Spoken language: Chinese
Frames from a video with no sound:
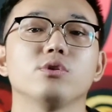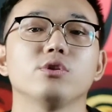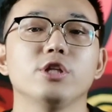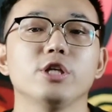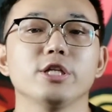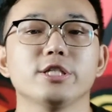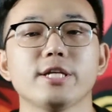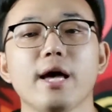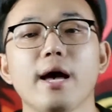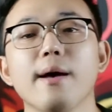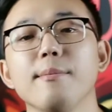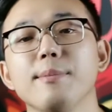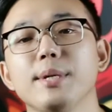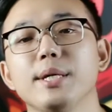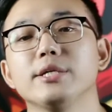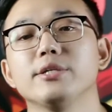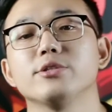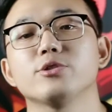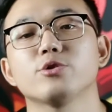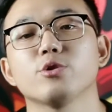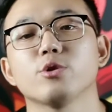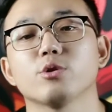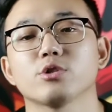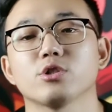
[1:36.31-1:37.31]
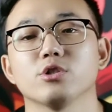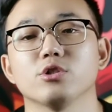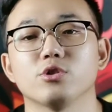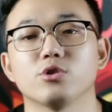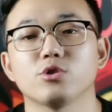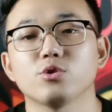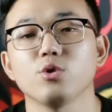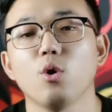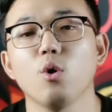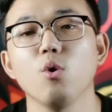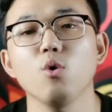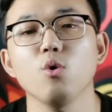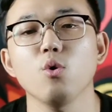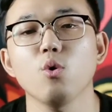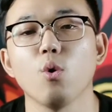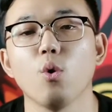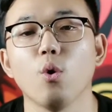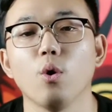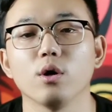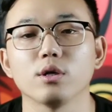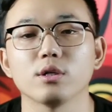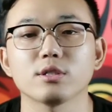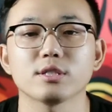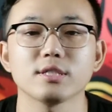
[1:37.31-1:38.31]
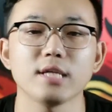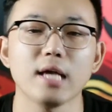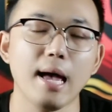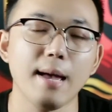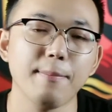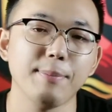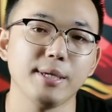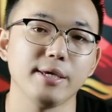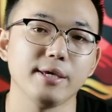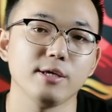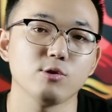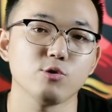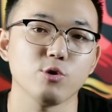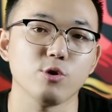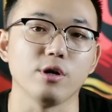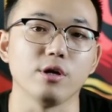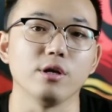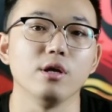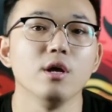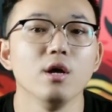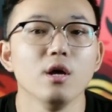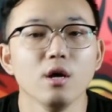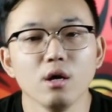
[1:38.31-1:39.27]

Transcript: 第三名就是中国沙皮犬。